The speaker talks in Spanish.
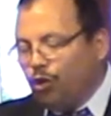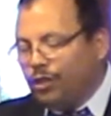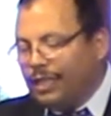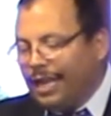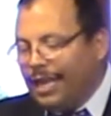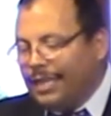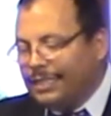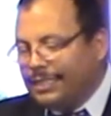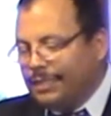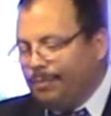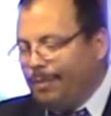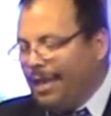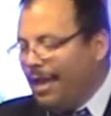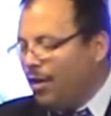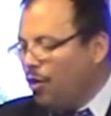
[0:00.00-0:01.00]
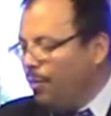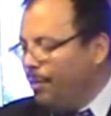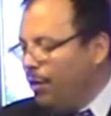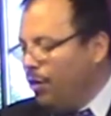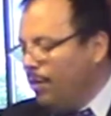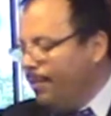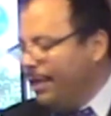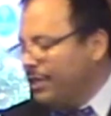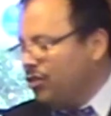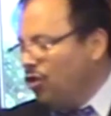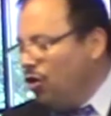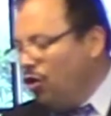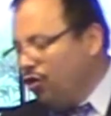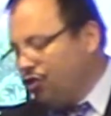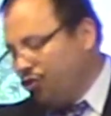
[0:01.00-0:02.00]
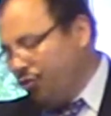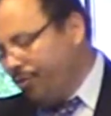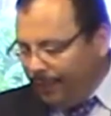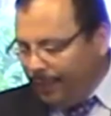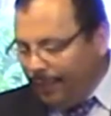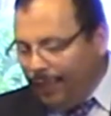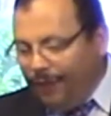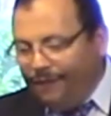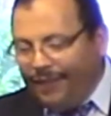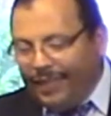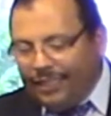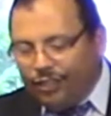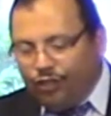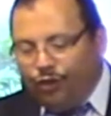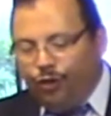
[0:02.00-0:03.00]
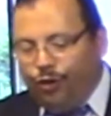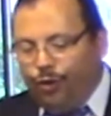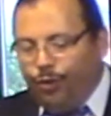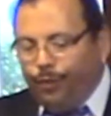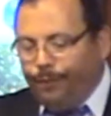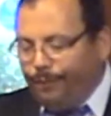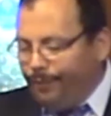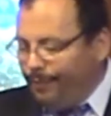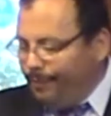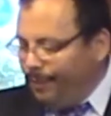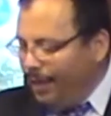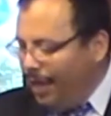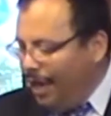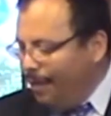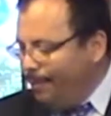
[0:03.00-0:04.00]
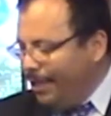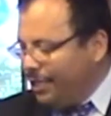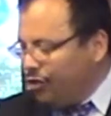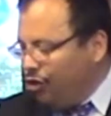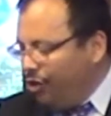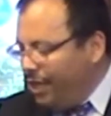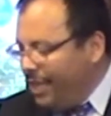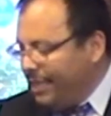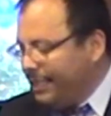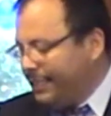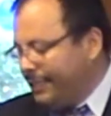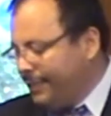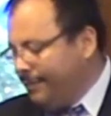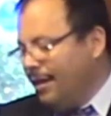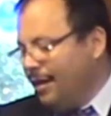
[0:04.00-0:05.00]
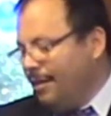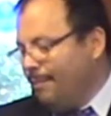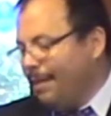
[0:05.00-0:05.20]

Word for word: 3, vea conmigo el verso 8 y verso al verso 10.